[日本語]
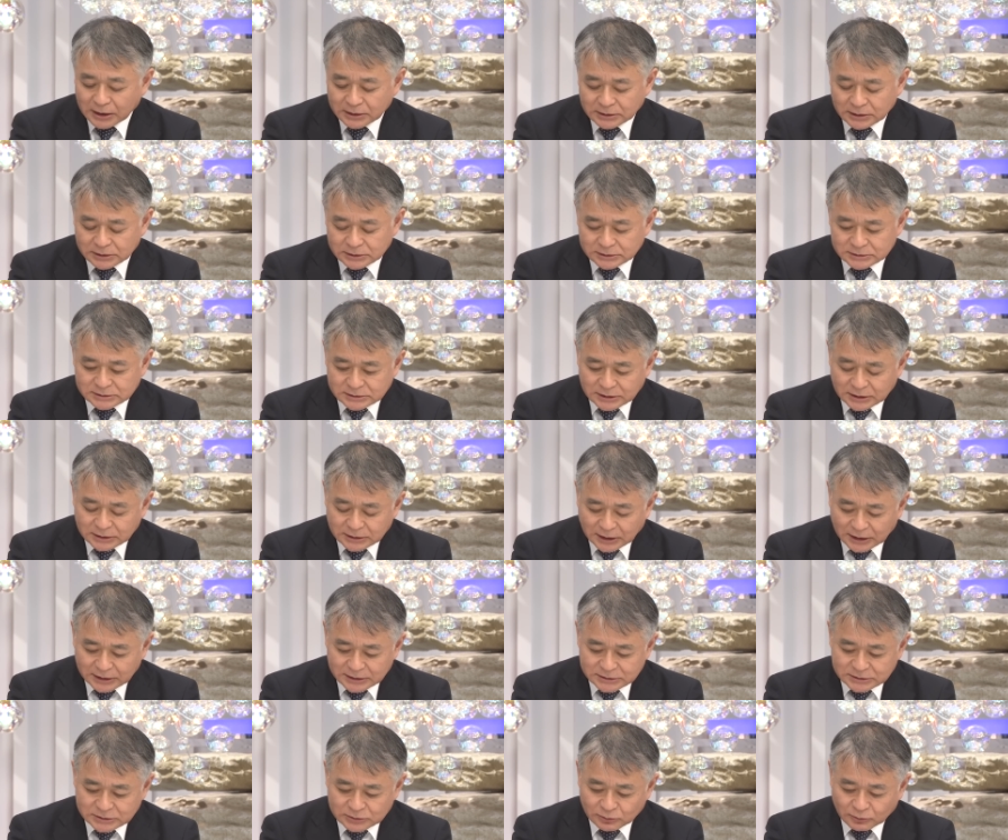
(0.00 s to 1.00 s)
あえてですね
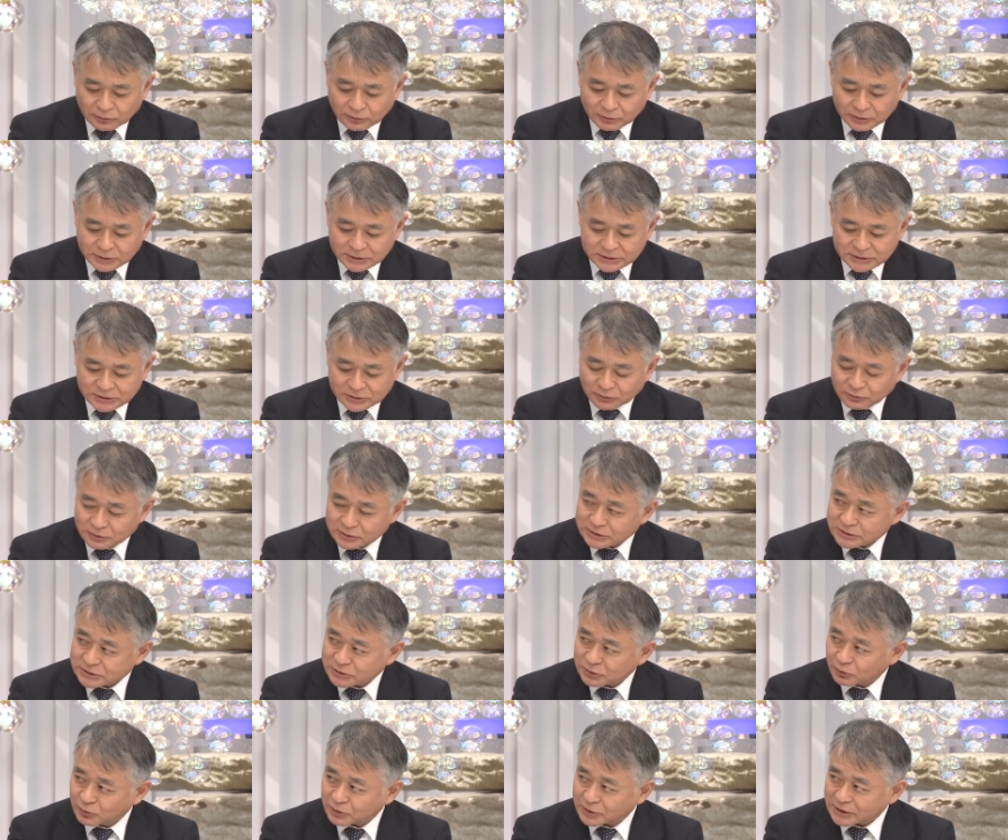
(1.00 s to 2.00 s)
対象を非常に
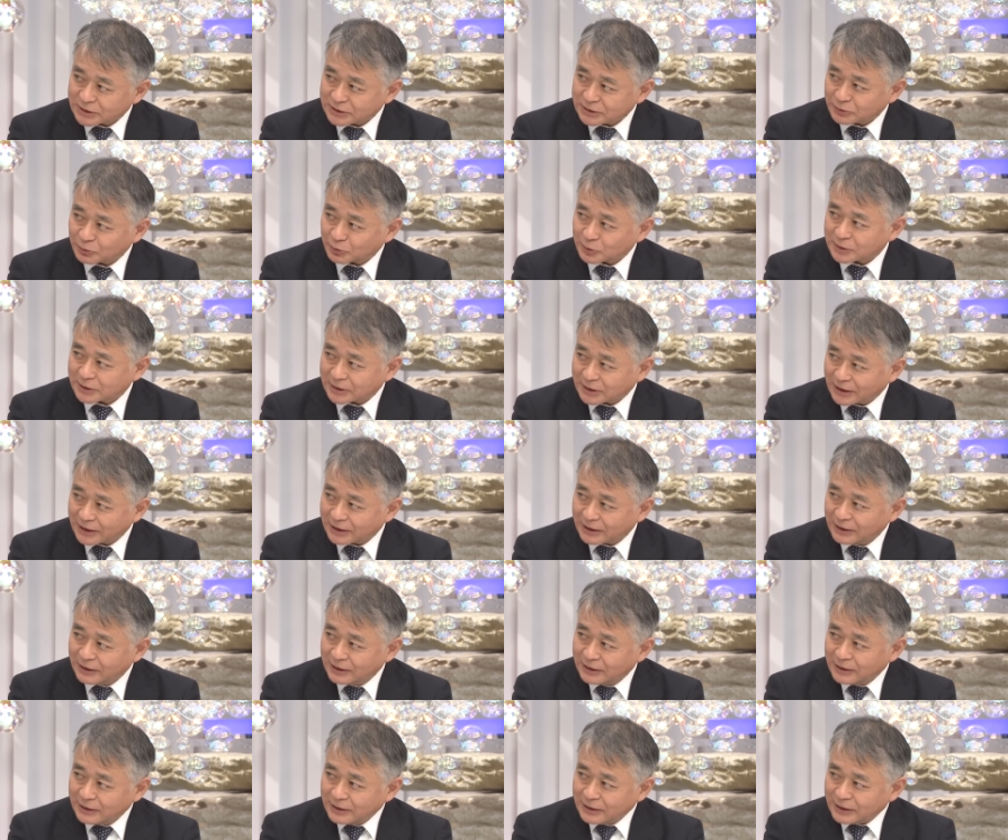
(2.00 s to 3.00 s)
長期にとって、
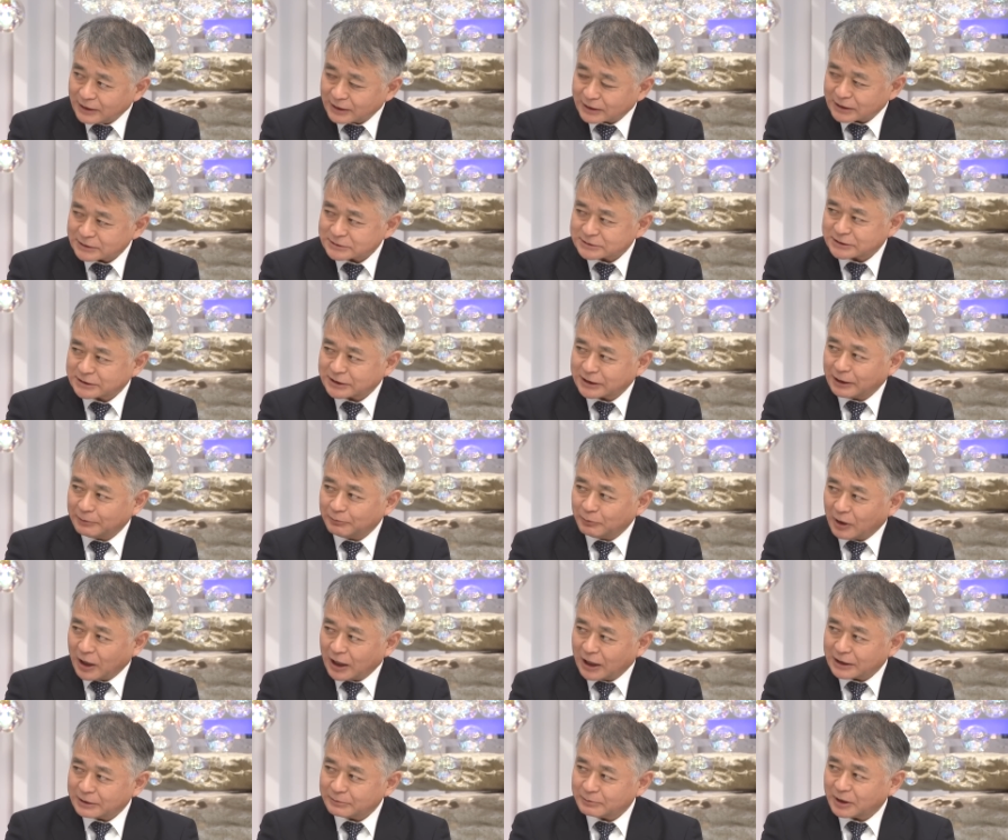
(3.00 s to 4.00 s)
はい、えかつ期間
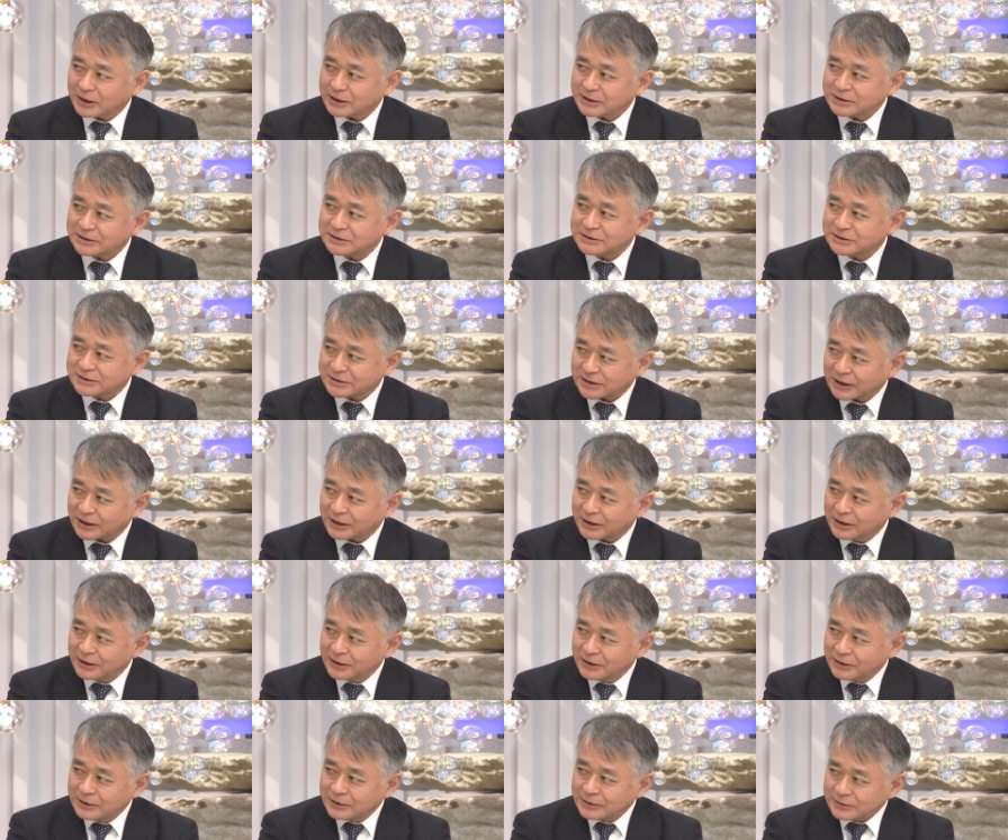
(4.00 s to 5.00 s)
も曖昧にして、
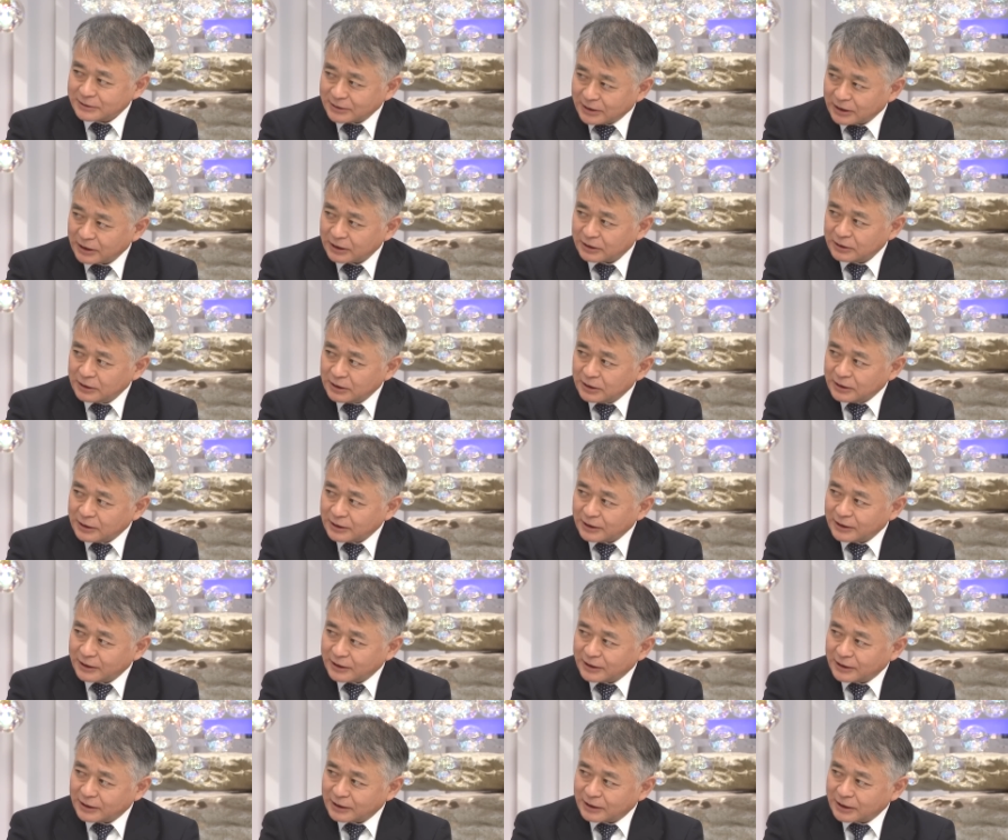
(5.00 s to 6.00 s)
うん、で
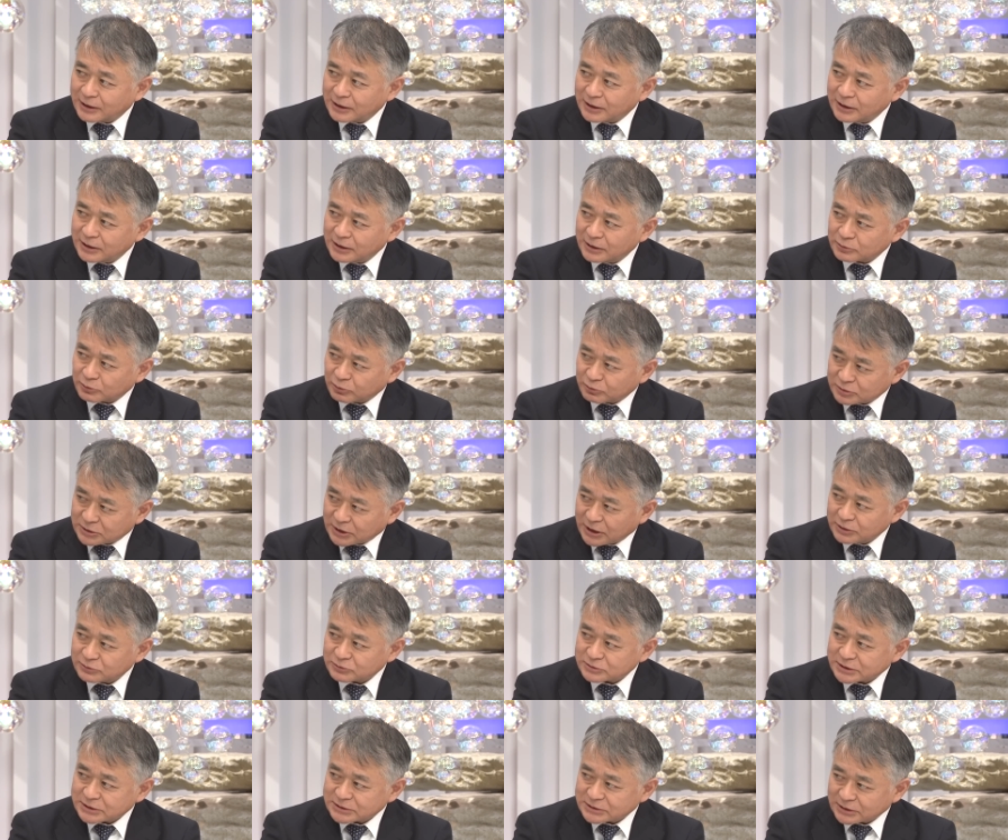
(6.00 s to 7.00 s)
えー、特定
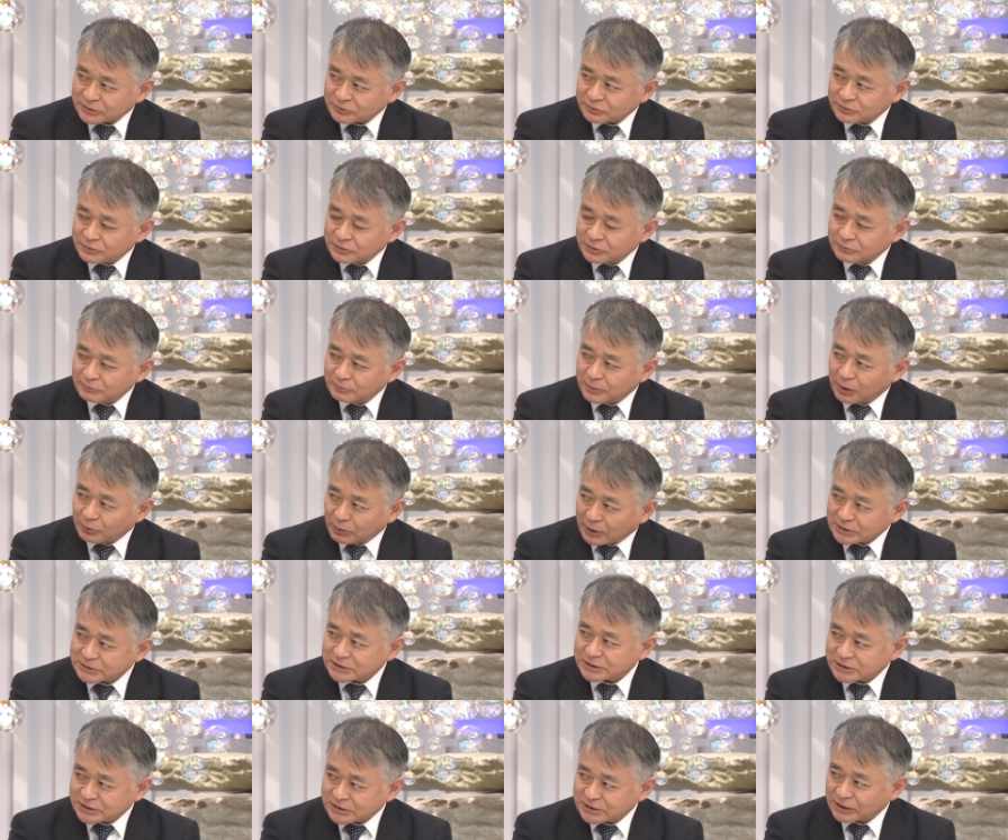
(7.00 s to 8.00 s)
の政策、まあ、
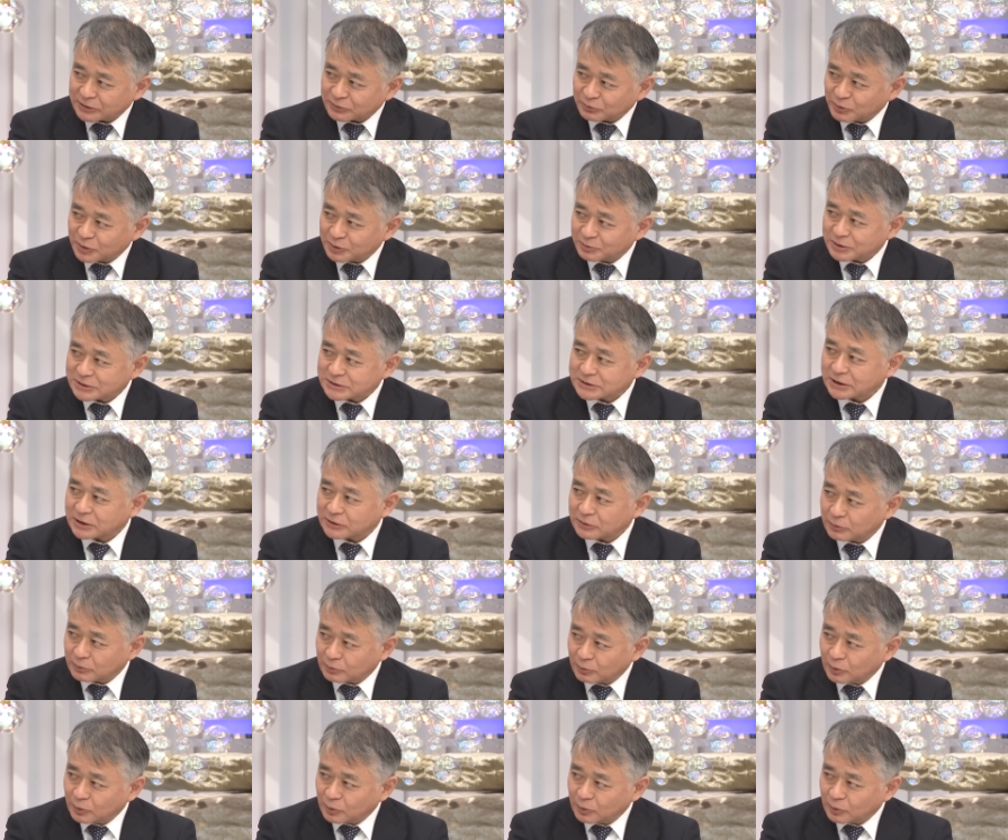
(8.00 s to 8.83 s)
YCC だと思いますけれど